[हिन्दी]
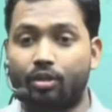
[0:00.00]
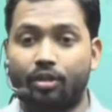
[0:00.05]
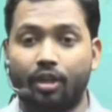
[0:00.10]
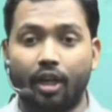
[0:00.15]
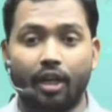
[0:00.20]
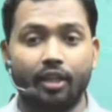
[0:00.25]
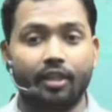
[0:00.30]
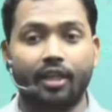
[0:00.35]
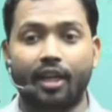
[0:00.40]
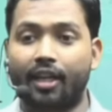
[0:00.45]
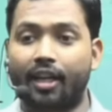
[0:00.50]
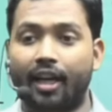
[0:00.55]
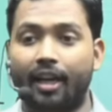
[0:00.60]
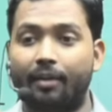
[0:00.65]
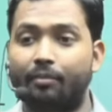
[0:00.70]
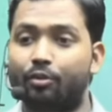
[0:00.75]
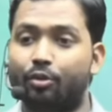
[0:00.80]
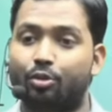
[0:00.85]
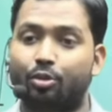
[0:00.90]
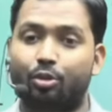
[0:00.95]
जज का
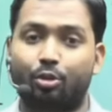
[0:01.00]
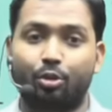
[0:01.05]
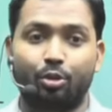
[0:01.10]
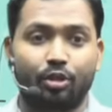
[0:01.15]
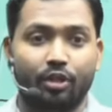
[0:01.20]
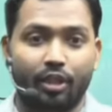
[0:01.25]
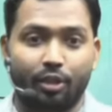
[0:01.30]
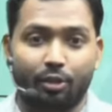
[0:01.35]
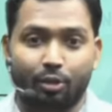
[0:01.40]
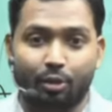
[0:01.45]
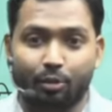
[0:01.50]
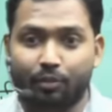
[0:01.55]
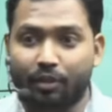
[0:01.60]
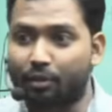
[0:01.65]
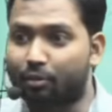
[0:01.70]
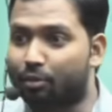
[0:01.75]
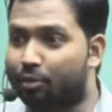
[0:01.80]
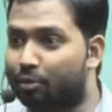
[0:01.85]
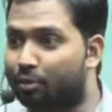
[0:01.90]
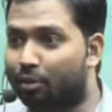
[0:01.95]
काम कुछ नहीं
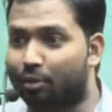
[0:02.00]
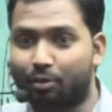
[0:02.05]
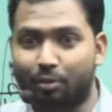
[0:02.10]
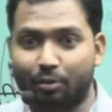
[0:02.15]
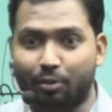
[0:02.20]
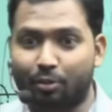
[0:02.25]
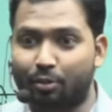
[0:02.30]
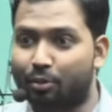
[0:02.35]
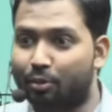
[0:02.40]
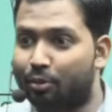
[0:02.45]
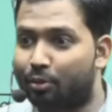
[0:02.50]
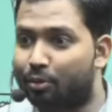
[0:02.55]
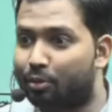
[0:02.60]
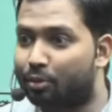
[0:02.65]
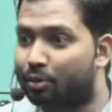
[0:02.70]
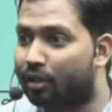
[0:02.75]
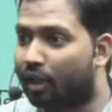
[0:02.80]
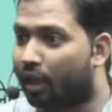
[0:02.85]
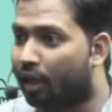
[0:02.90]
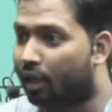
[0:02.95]
चुपचाप दोनों को टुकुर टुकुर
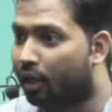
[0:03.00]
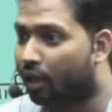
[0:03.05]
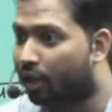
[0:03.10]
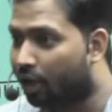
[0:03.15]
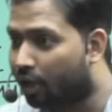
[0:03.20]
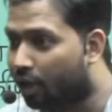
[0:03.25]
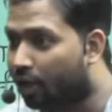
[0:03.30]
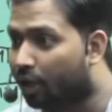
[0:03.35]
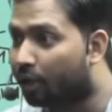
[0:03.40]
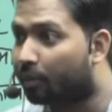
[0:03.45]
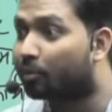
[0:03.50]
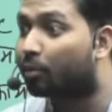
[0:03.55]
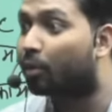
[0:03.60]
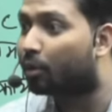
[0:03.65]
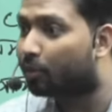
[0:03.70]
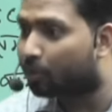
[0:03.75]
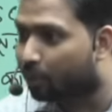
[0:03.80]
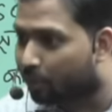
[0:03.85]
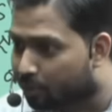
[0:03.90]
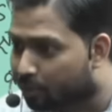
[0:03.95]
सुनता है हाँ हाँ
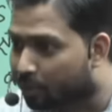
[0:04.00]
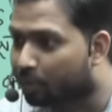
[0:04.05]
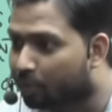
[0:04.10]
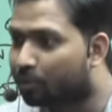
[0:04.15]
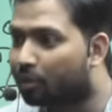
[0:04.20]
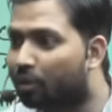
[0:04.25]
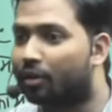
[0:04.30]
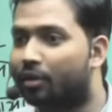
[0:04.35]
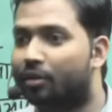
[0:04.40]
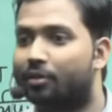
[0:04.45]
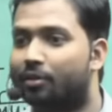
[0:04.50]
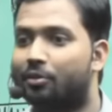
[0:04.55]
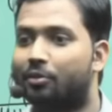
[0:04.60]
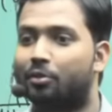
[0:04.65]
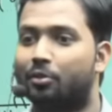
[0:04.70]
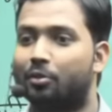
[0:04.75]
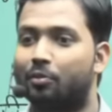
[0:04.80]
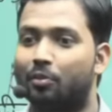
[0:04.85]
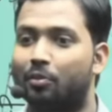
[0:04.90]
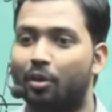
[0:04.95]
बोल बोल बोल बोल
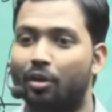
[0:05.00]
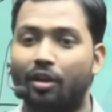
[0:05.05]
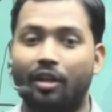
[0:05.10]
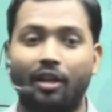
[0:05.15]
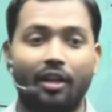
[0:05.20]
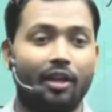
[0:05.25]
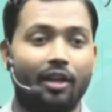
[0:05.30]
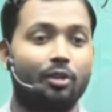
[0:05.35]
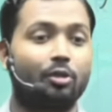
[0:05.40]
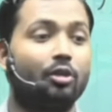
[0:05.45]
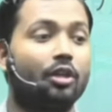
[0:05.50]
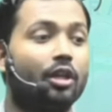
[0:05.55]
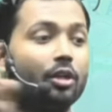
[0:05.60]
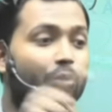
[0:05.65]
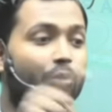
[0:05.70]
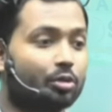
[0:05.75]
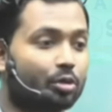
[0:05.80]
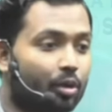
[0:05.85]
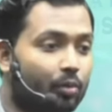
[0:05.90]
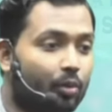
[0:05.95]
तुम बोल तो ये
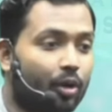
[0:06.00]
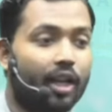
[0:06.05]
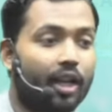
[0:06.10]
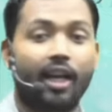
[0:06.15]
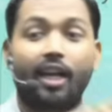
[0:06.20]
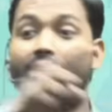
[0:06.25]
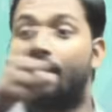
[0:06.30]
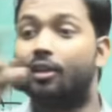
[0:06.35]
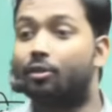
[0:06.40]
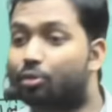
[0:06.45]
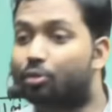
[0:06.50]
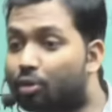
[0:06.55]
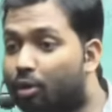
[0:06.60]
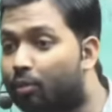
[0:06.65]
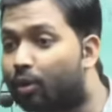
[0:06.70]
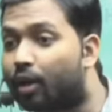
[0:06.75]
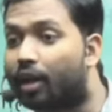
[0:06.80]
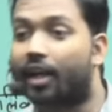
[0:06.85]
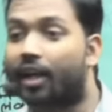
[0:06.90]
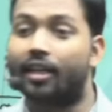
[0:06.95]
उसको बोलेगा ये उसको
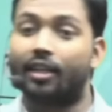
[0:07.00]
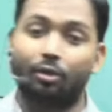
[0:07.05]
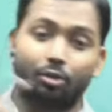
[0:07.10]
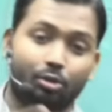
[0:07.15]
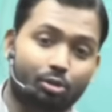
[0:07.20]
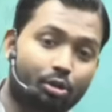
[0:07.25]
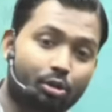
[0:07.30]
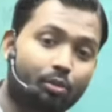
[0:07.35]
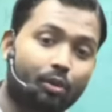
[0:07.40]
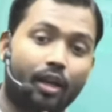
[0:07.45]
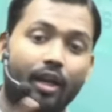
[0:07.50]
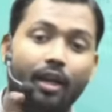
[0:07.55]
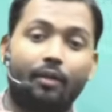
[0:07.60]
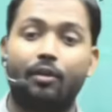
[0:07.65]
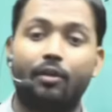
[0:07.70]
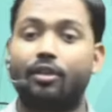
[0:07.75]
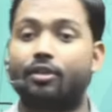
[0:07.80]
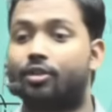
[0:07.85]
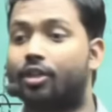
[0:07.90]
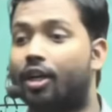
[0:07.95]
बोलेगा ये उसको बोलेगा
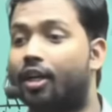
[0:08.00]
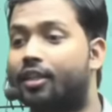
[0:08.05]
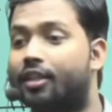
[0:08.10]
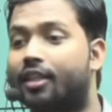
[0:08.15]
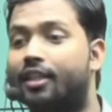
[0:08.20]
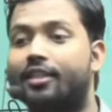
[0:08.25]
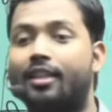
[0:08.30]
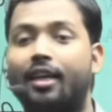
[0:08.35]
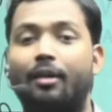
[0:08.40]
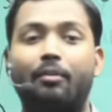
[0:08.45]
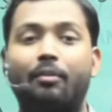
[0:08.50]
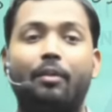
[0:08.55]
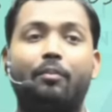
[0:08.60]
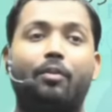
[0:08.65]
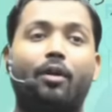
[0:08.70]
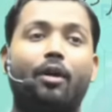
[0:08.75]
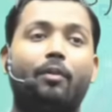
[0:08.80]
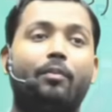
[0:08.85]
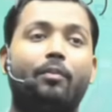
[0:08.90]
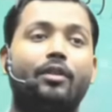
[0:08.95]
बस जज के सामने
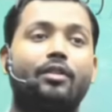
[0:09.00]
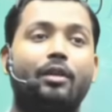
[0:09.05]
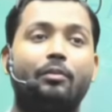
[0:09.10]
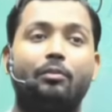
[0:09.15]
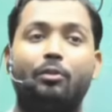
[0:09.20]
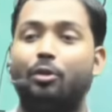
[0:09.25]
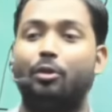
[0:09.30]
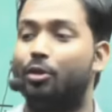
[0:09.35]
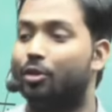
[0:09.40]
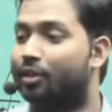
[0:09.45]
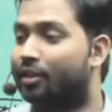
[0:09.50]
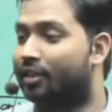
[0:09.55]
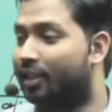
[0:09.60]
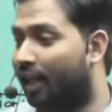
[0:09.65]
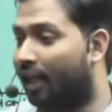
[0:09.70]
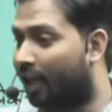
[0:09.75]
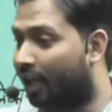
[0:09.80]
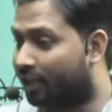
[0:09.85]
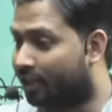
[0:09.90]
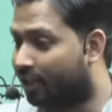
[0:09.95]
प्रॉपर सबूत
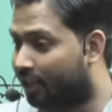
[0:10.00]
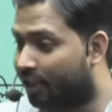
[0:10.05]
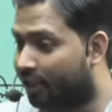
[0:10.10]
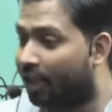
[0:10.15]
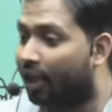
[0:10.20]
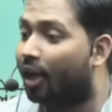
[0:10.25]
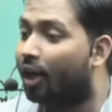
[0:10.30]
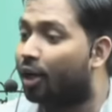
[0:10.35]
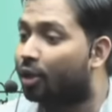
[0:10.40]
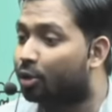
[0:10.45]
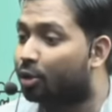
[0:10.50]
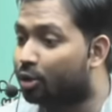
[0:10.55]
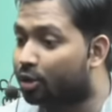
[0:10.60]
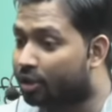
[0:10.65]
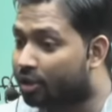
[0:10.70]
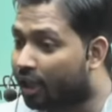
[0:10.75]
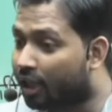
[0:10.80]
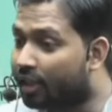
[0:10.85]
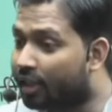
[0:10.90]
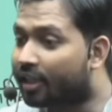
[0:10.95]
जाना चाहिए तो
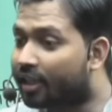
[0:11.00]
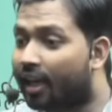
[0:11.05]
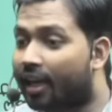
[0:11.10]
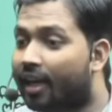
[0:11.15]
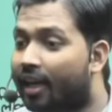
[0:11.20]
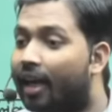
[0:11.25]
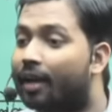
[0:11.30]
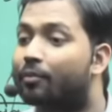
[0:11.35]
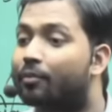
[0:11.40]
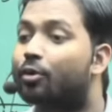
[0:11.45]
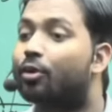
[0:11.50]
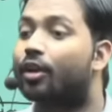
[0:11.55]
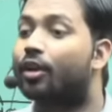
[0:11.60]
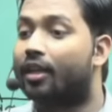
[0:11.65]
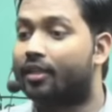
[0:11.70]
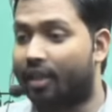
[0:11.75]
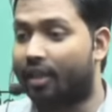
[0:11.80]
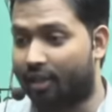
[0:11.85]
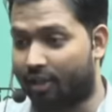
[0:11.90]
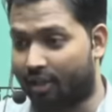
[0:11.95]
जज का काम कौन
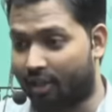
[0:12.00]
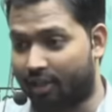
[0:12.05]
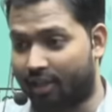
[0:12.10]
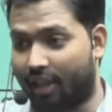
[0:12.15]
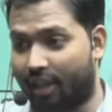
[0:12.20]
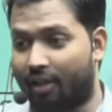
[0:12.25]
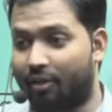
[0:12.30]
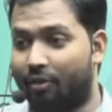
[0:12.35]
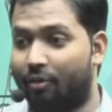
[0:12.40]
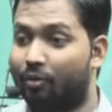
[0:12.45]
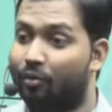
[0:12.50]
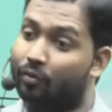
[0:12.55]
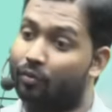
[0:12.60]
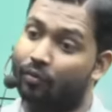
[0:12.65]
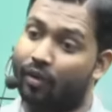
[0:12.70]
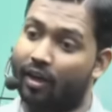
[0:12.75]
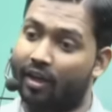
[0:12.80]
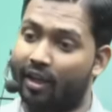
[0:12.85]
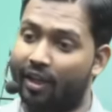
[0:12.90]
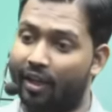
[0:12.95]
आसान करता है
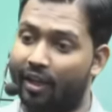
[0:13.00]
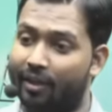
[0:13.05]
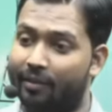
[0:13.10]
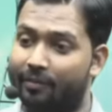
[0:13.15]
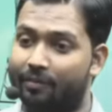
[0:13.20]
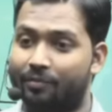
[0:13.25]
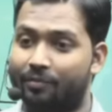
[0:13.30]
वकील